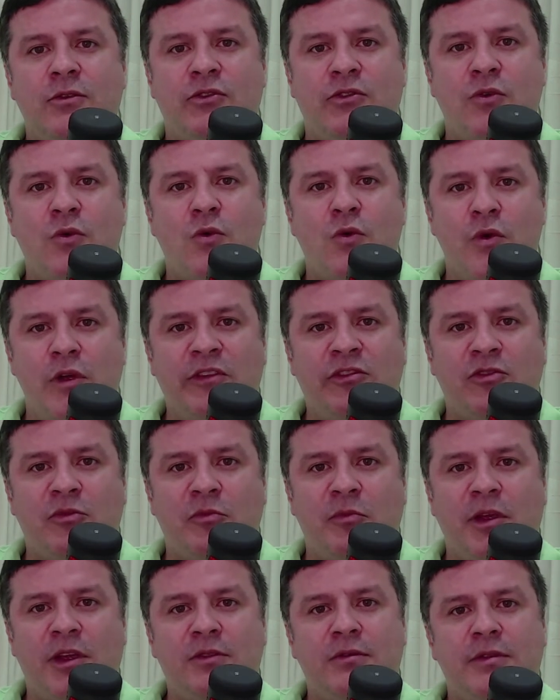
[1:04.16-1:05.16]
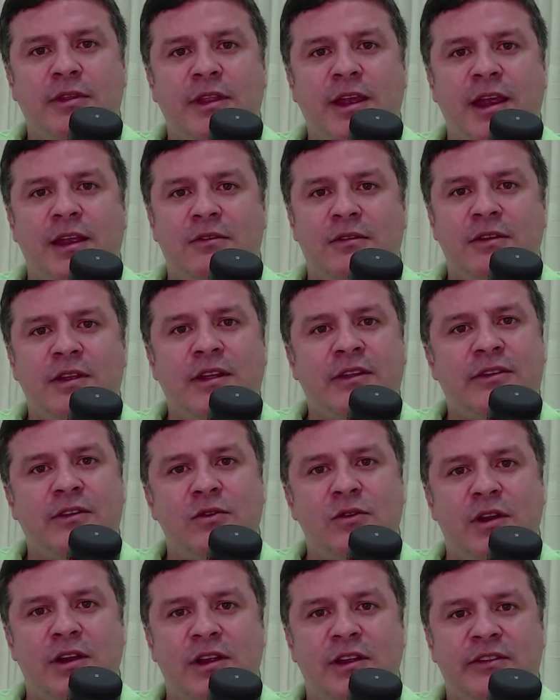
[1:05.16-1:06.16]
o seu conhecimento dentro da
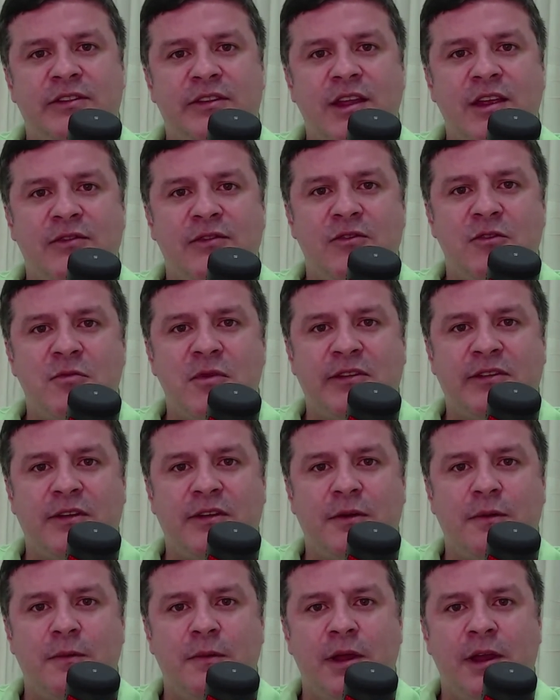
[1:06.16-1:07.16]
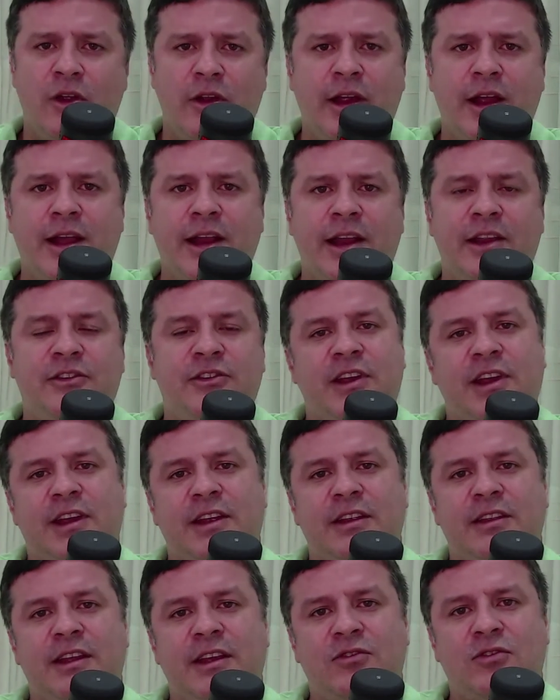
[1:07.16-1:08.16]
segurança da informação. E
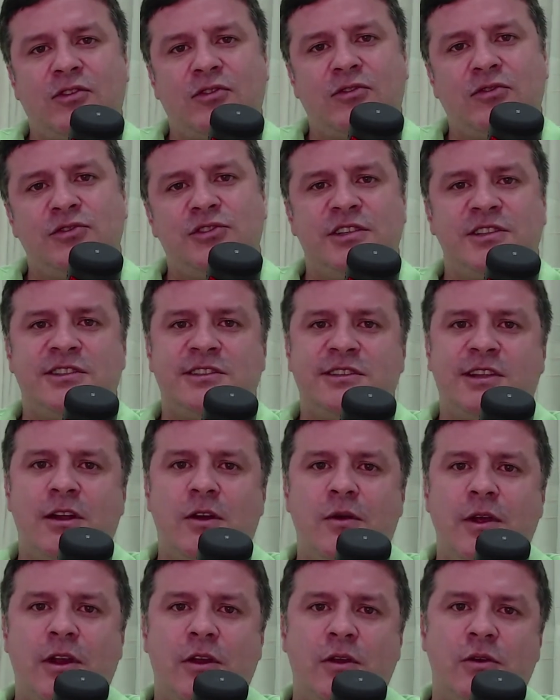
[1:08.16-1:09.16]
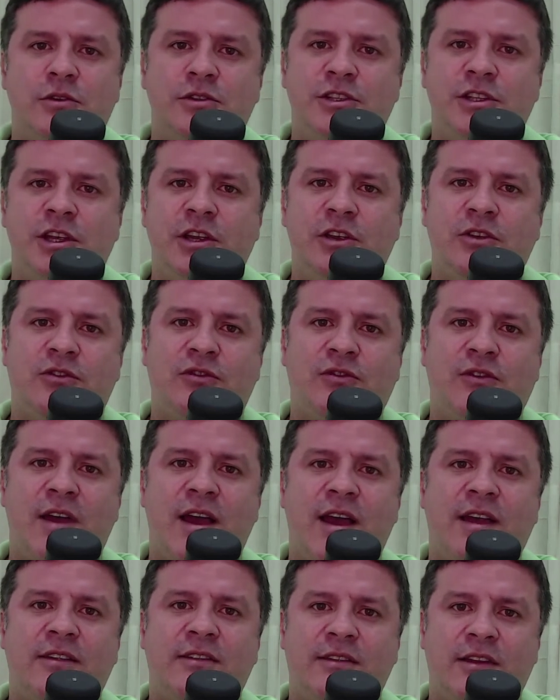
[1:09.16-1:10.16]
critique, dê sua sugestão, elogios,
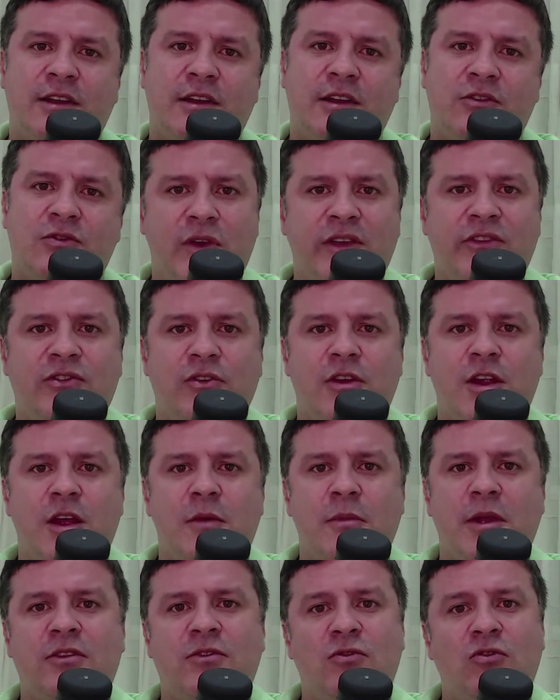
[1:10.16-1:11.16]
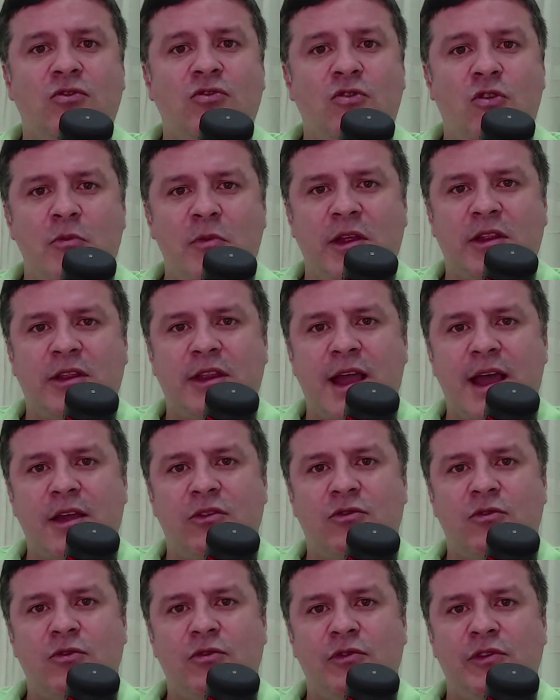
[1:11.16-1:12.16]
faça questionamentos nos
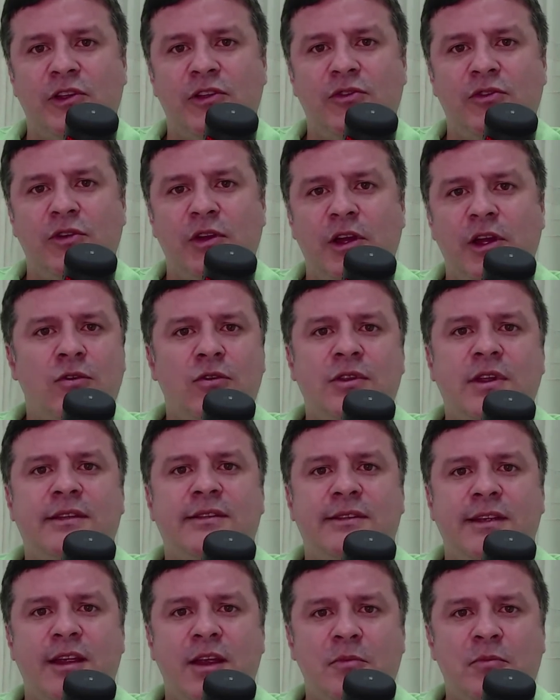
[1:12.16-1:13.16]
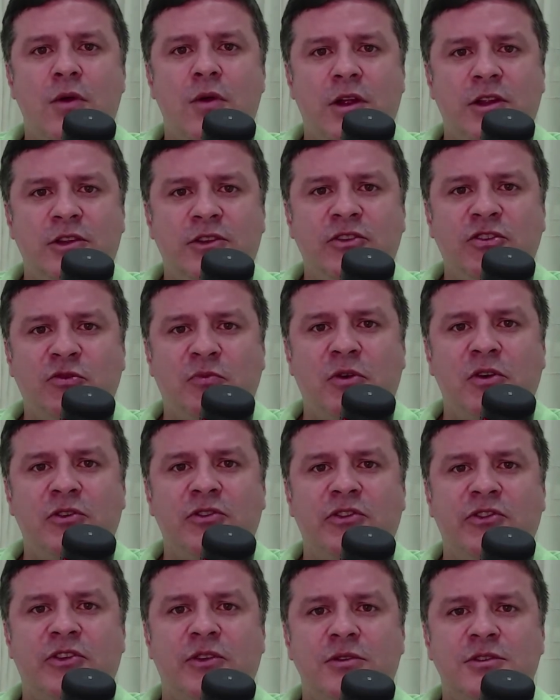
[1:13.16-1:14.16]
comentários do vídeo. Vou estar sempre com a
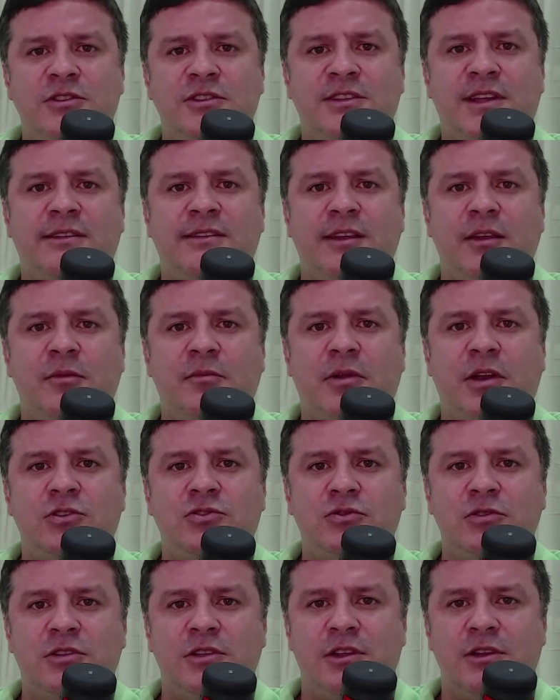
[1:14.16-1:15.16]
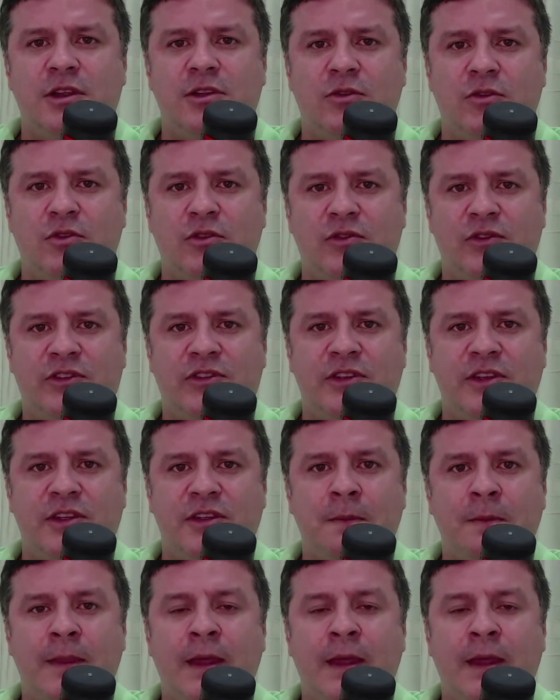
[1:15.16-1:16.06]
disposição de estar sempre ajudando a todos vocês.